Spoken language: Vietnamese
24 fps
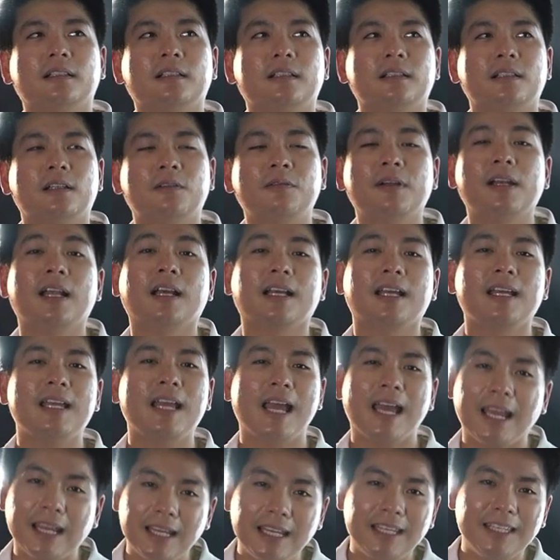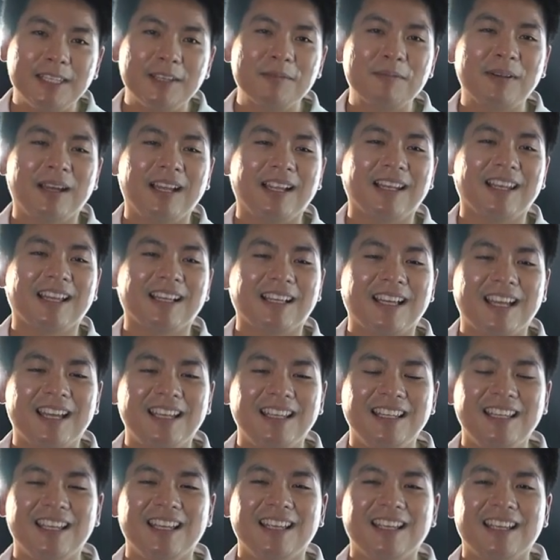không phải là cái hay, nhưng mà là
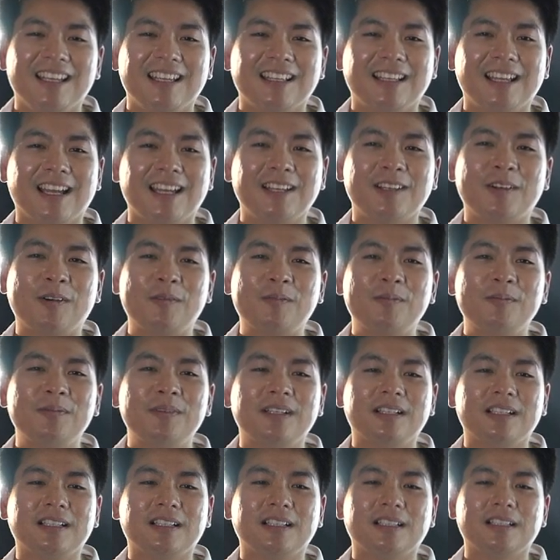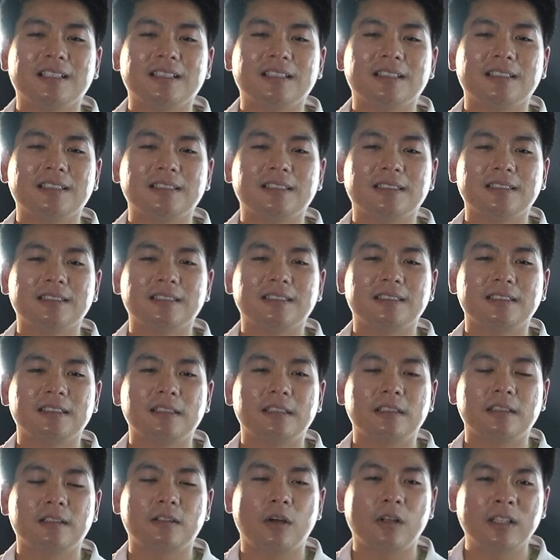cái cái cũng uh,
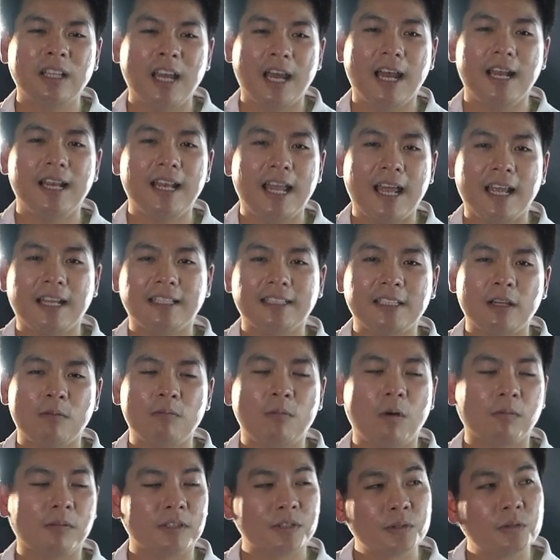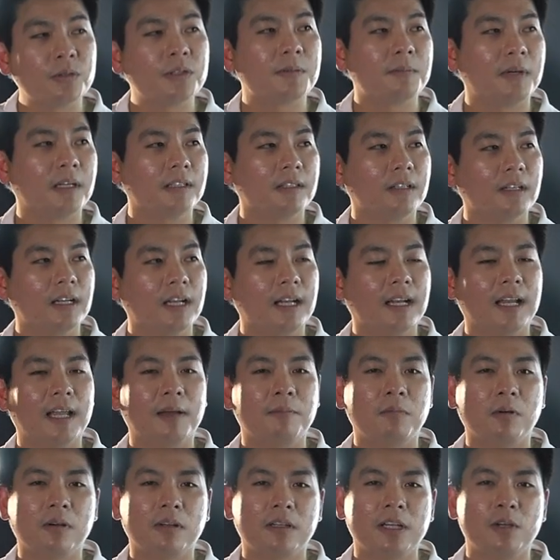có thể là trong một cái tournament đó là,
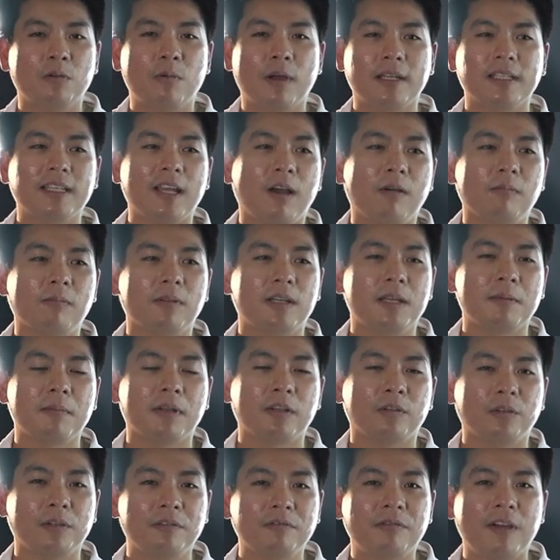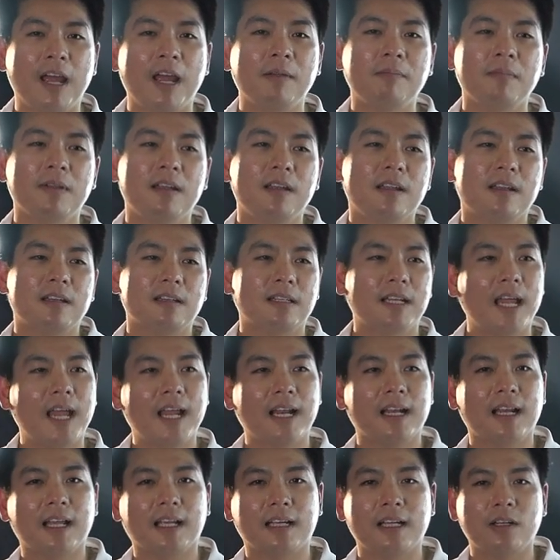là một cái điều quan trọng, khi mà tuyển Pháp
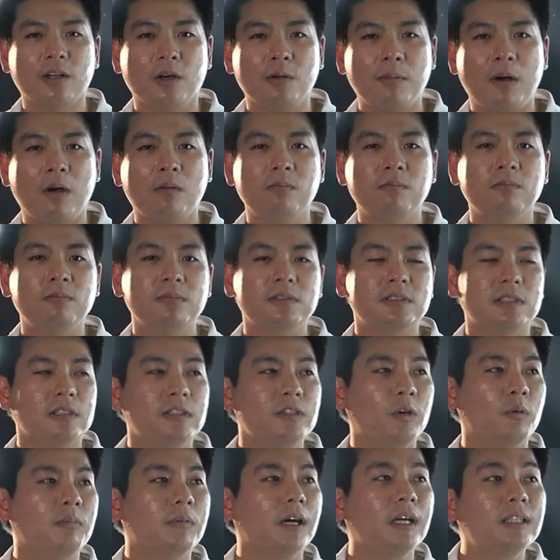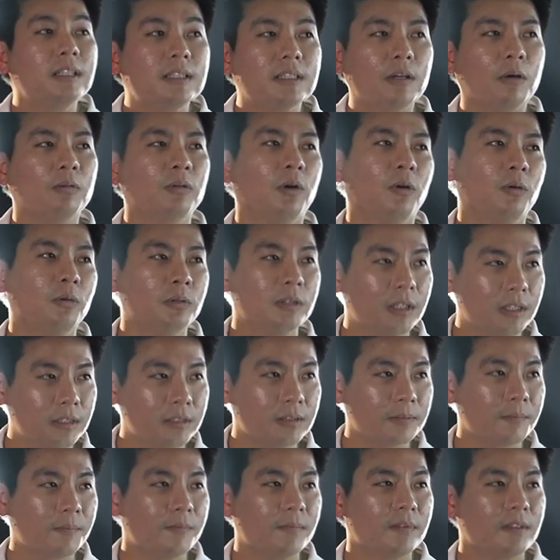đang là cái đội bóng sử dụng ít cầu thủ nhất,
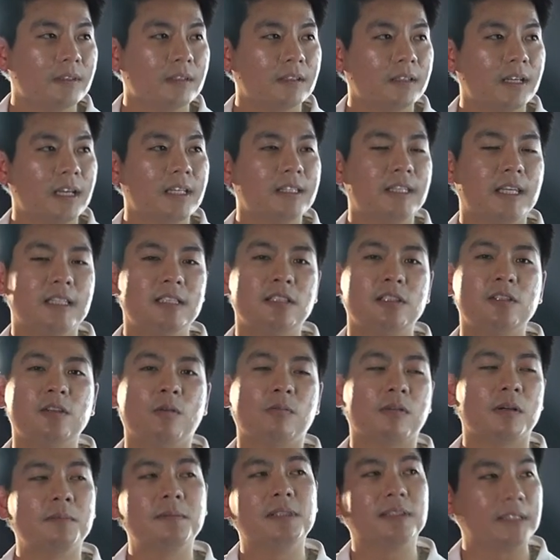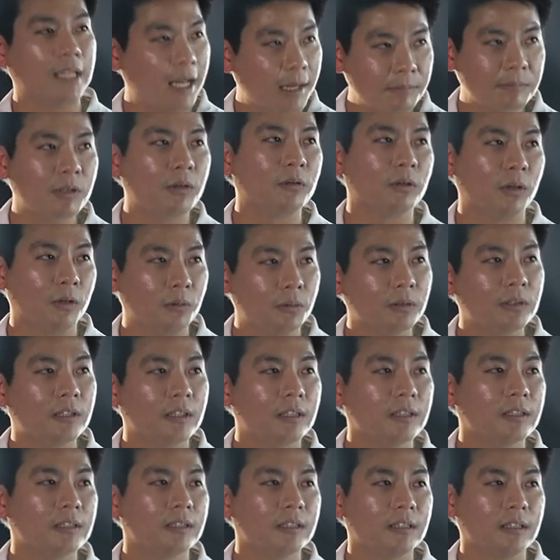khi chỉ sử dụng có mười tám cầu thủ
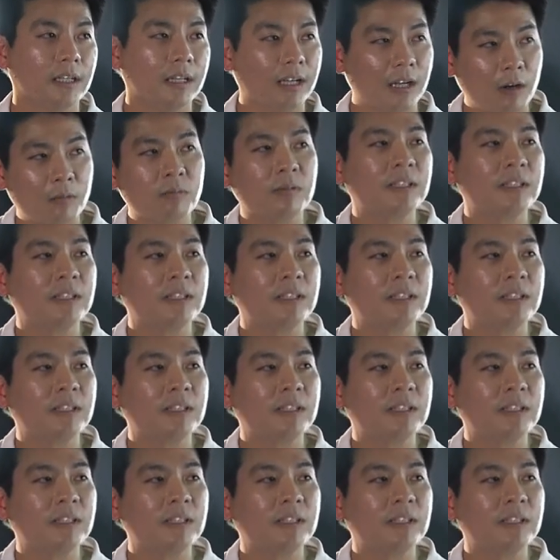thôi, nghĩa là không có